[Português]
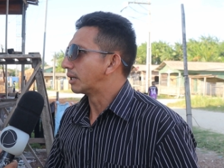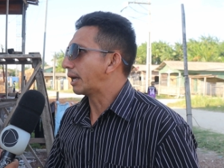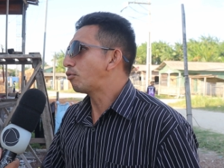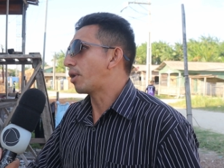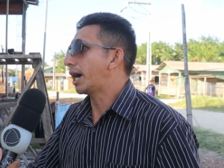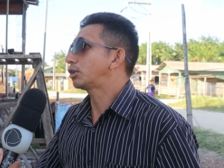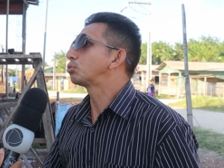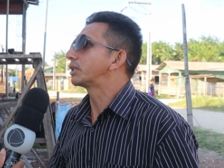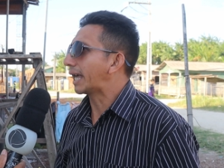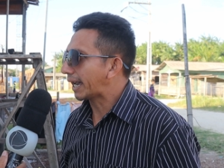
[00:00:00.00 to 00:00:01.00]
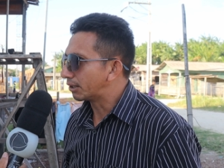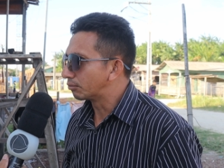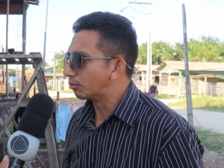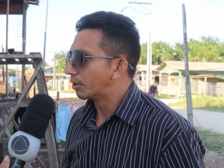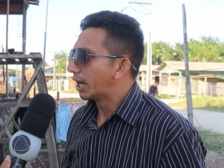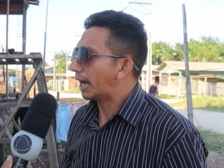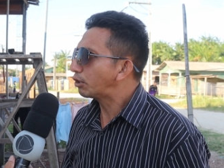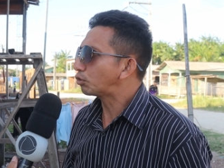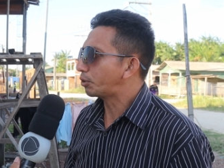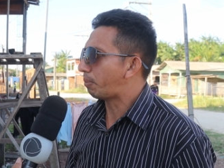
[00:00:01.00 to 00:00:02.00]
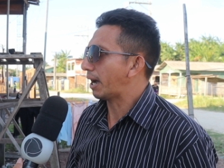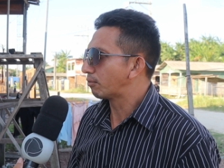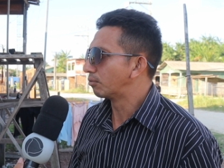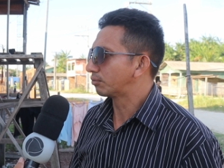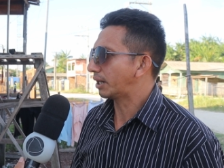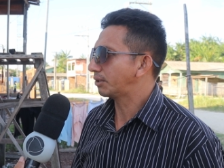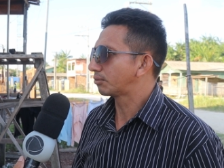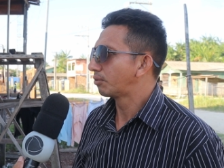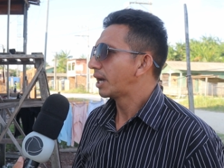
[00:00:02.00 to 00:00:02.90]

né? e o resto técnico. Aí eu te pergunto, Ailton,